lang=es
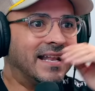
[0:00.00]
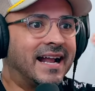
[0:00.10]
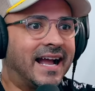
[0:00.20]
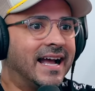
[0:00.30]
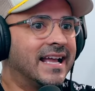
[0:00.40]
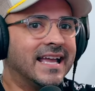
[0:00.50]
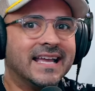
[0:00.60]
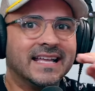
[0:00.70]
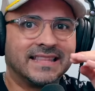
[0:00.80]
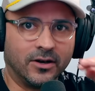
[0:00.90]
Mira acá,
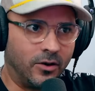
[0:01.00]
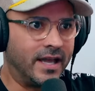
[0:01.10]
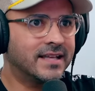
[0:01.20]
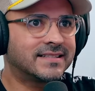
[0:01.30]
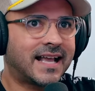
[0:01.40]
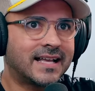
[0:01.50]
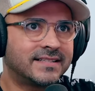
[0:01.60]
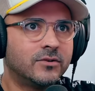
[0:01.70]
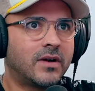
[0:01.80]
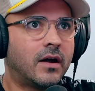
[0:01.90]
eh, te lo, es
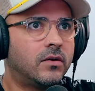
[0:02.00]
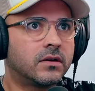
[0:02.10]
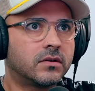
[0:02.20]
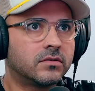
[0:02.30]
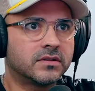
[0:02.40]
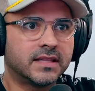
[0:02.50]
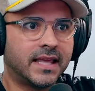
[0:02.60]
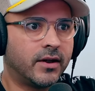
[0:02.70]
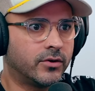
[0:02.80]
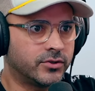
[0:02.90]
casi un ahorro
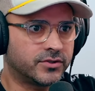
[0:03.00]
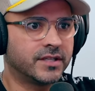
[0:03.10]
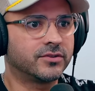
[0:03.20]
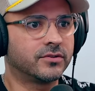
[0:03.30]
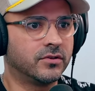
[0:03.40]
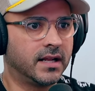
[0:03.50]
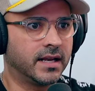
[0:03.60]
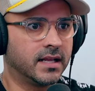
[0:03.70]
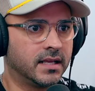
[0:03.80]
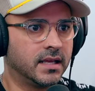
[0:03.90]
de 800
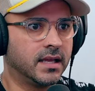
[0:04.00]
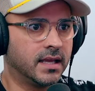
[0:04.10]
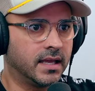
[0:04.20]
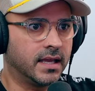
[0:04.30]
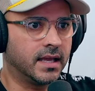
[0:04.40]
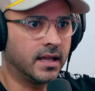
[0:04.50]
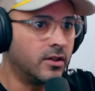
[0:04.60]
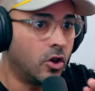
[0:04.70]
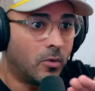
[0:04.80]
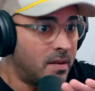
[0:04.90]
dólares. Eh,
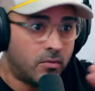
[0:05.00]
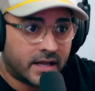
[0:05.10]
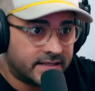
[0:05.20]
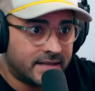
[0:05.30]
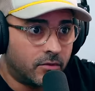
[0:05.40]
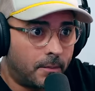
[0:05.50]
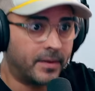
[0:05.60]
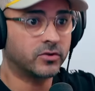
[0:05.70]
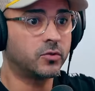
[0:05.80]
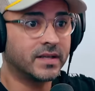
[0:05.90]
lo mismo que hicimos,
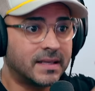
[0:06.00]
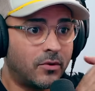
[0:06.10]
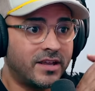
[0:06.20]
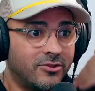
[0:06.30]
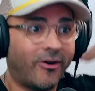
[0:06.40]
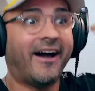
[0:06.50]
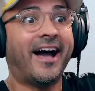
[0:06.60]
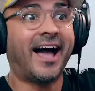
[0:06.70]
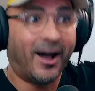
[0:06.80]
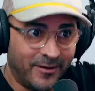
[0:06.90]
pero si hubiésemos ido
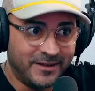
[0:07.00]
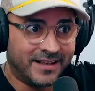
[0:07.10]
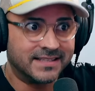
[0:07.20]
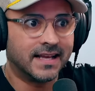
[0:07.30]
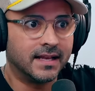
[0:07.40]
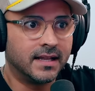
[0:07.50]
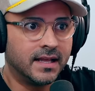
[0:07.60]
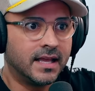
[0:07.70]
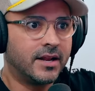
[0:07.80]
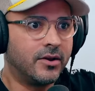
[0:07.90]
a Universal,
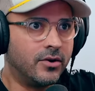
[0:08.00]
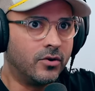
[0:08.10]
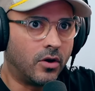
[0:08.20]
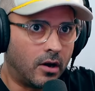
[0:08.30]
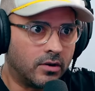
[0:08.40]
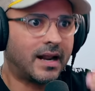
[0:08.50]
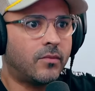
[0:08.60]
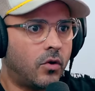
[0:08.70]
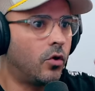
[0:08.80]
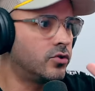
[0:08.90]
nos
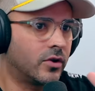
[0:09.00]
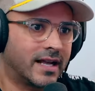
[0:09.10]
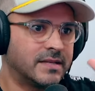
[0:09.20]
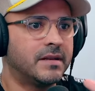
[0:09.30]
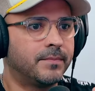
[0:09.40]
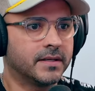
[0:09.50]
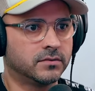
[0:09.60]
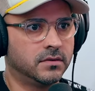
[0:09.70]
ahorramos 8, casi mil pesos.